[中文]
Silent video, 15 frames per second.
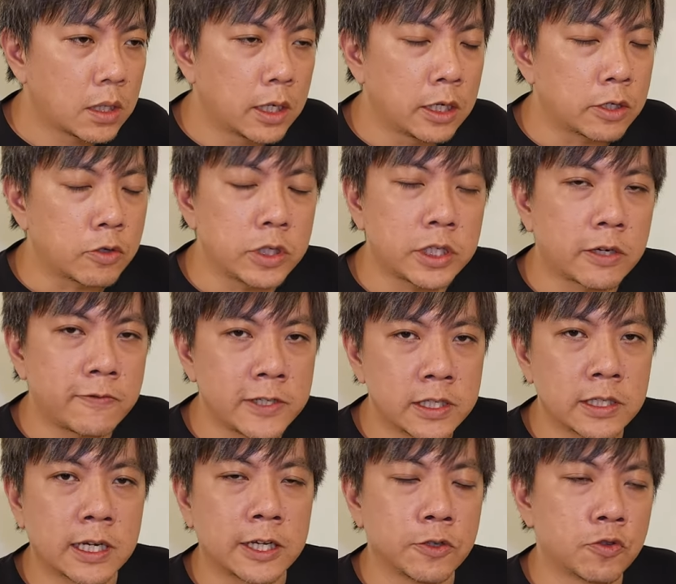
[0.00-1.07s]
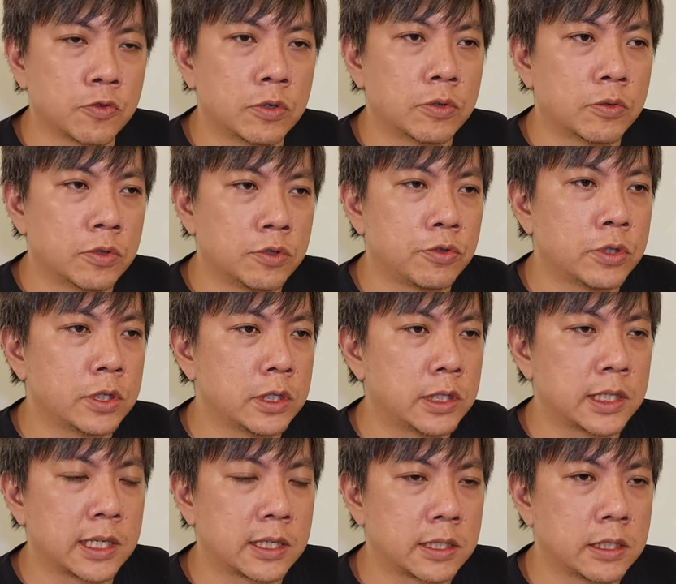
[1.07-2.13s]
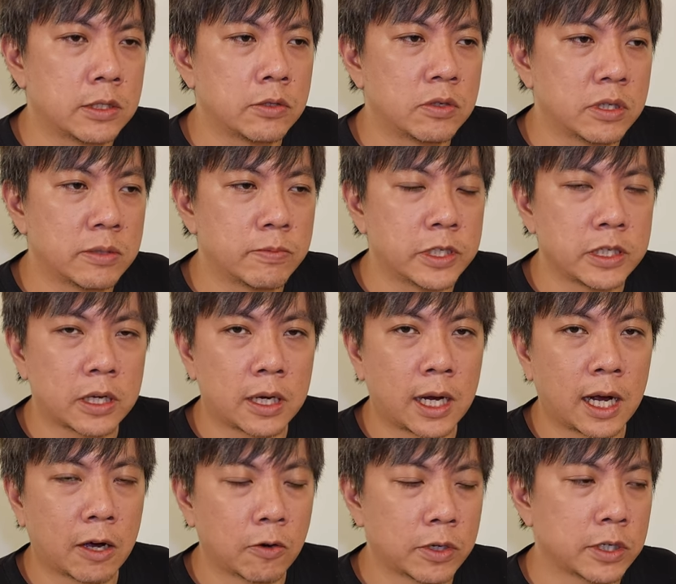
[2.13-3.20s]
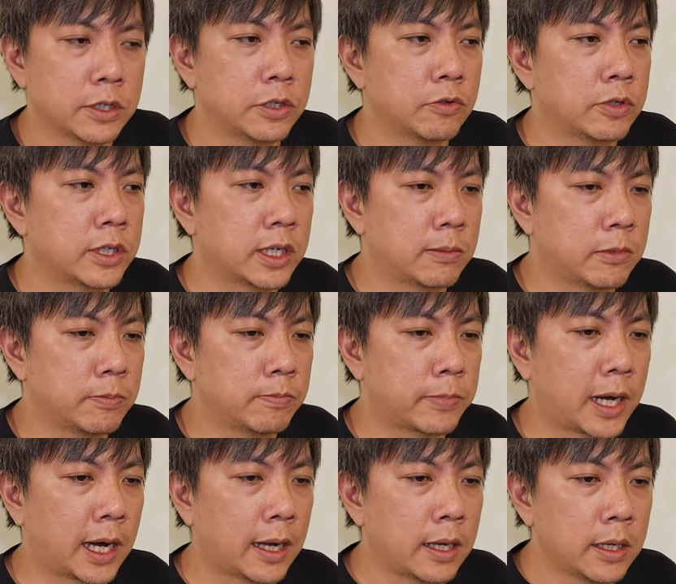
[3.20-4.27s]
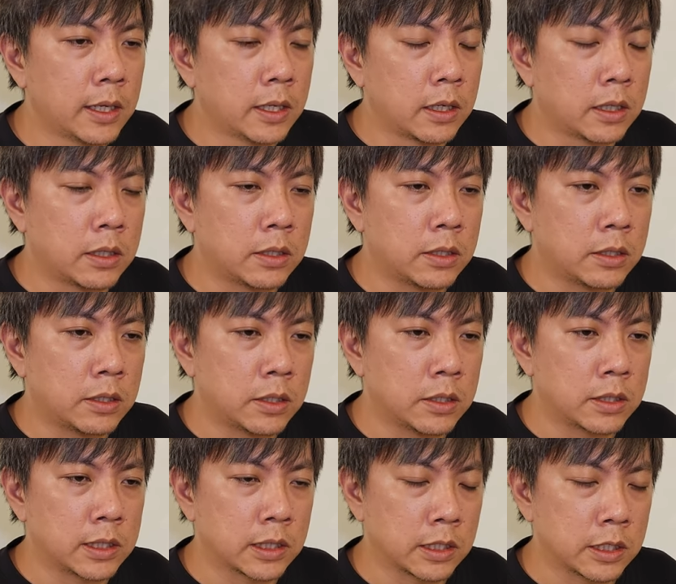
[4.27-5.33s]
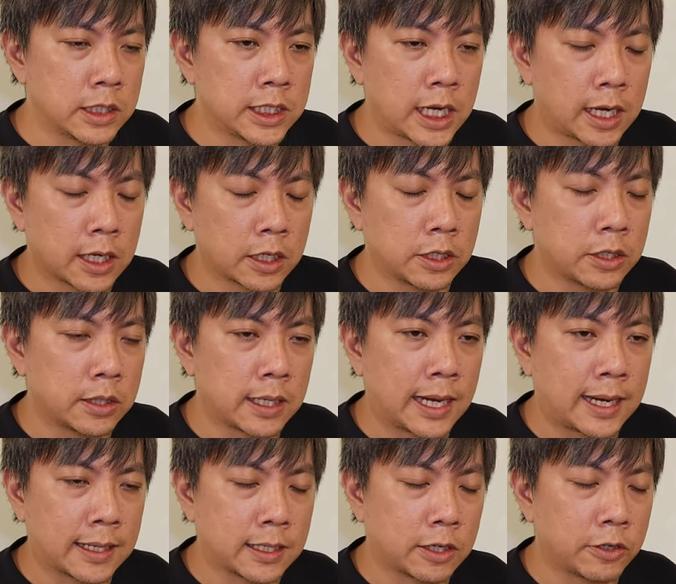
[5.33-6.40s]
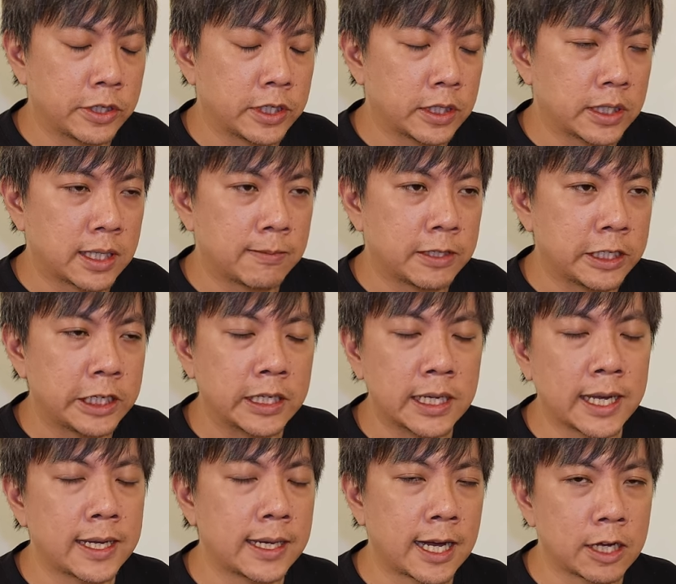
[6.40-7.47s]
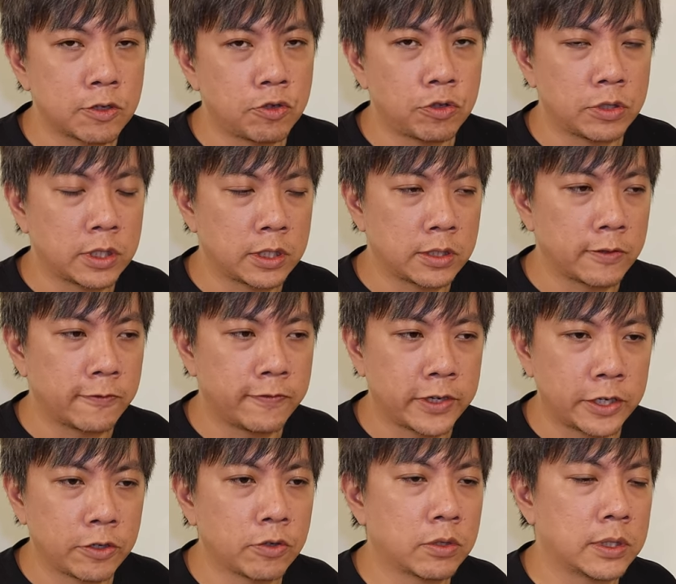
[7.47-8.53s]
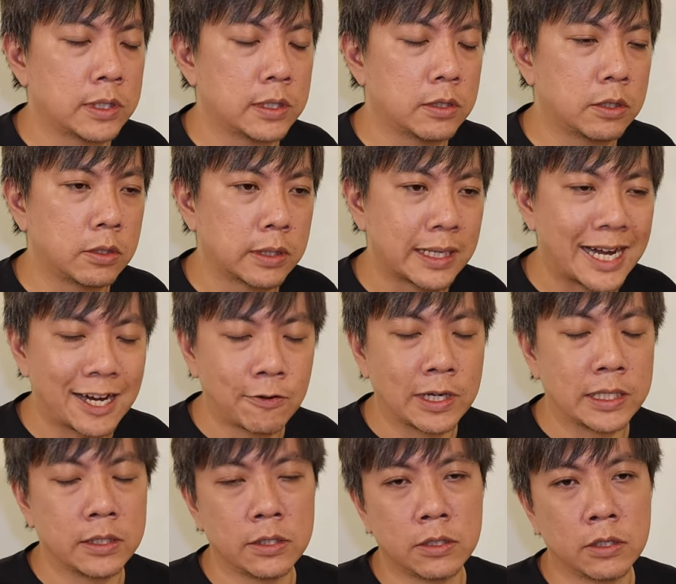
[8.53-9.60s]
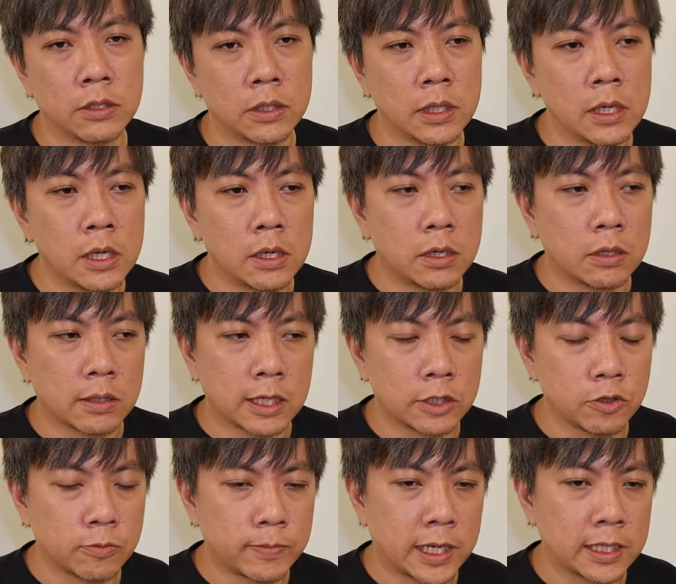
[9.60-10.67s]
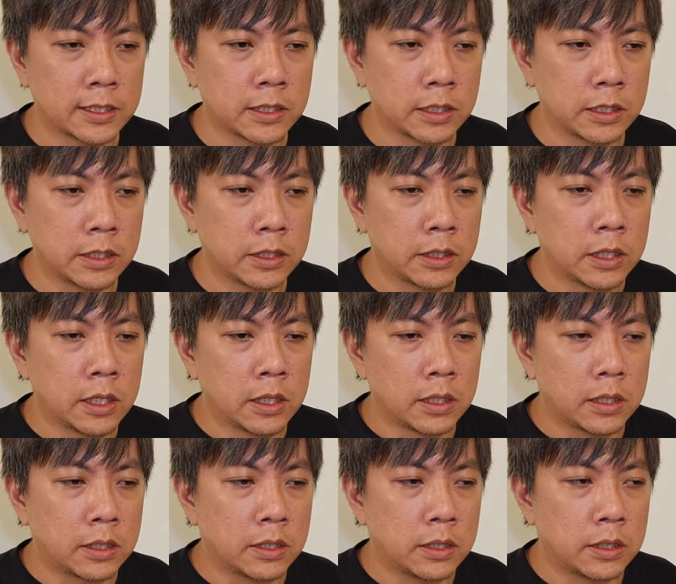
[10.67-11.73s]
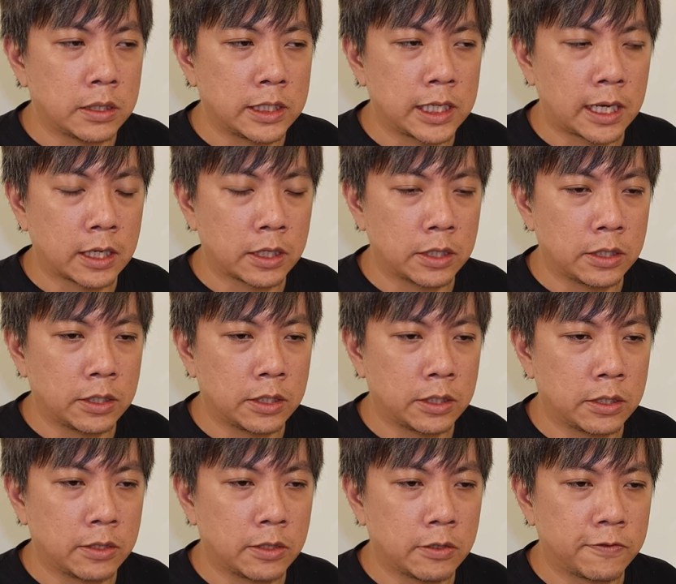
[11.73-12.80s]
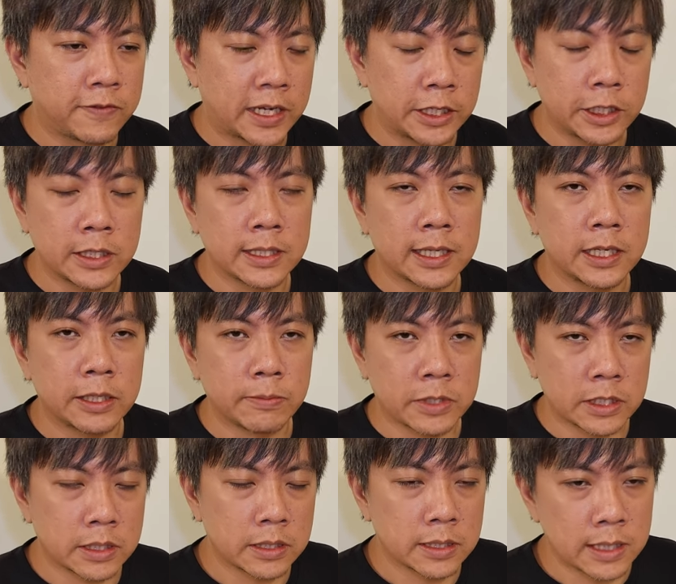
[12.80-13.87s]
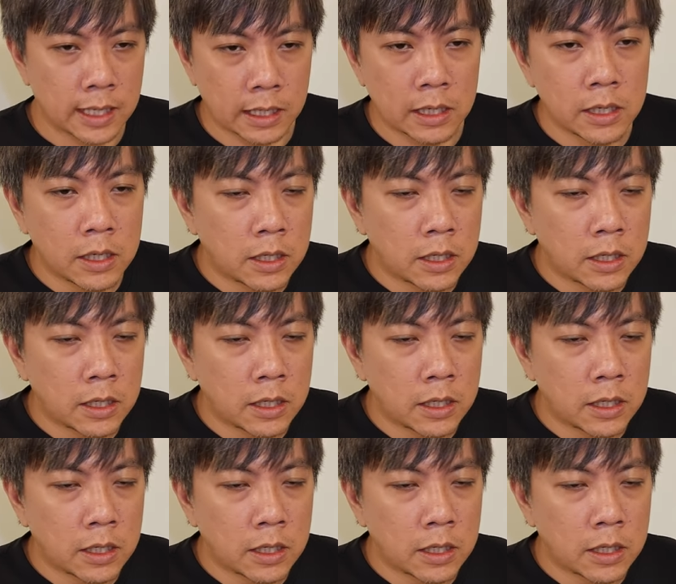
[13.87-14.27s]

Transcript: 呃，对消费者来说，我觉得这样是会比较好的，因为他们把呃整个价格拉到一个他们应该拿取的费用之后，拿完之后，哦，他就把整个呃价格反映在你们身上，